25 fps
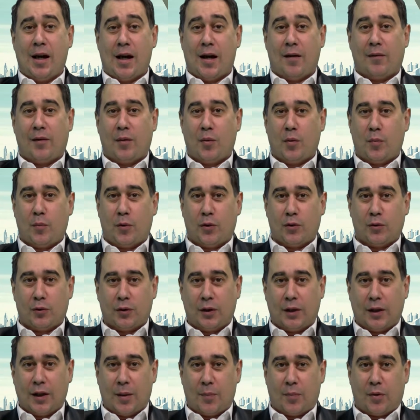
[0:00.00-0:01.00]
avremo modo
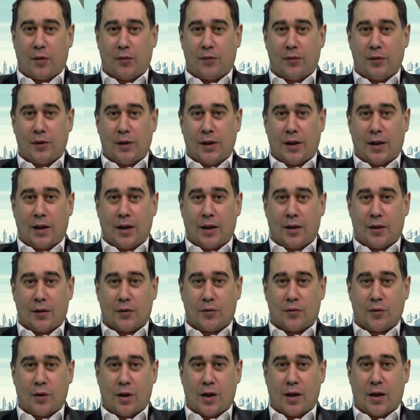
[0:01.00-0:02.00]
di approfondire la
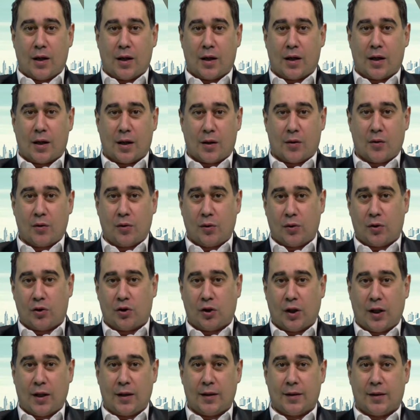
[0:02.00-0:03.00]
sua
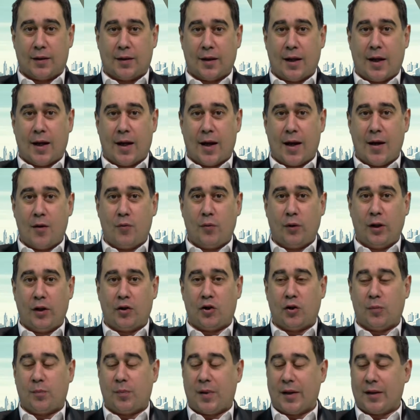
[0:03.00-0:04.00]
conoscenza, è
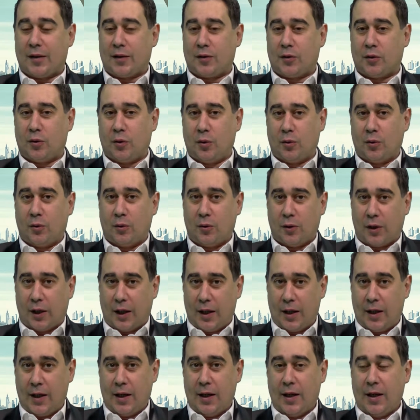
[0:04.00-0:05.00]
Luigi
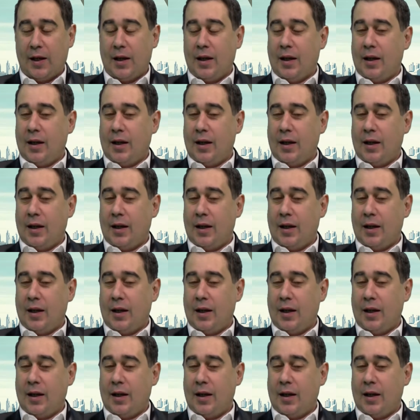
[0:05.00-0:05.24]
Pastore